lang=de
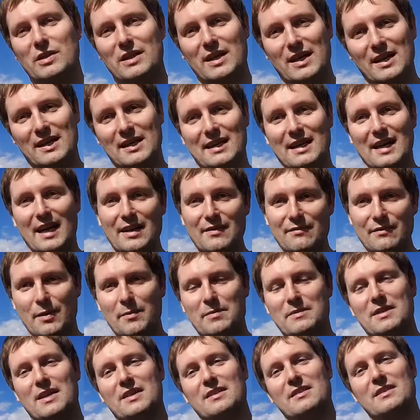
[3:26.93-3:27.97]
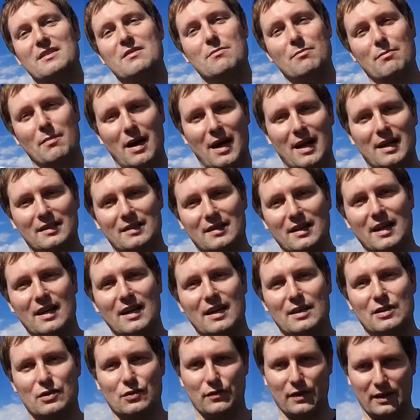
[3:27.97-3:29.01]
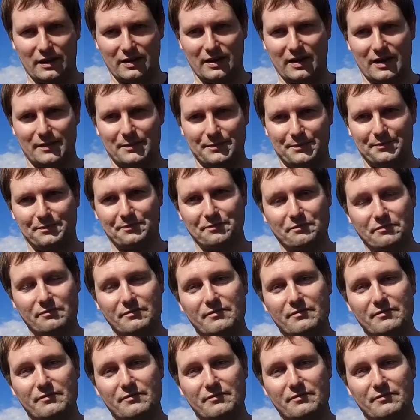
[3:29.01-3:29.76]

mit einer kleinen Webseite im Markt zu vertreten.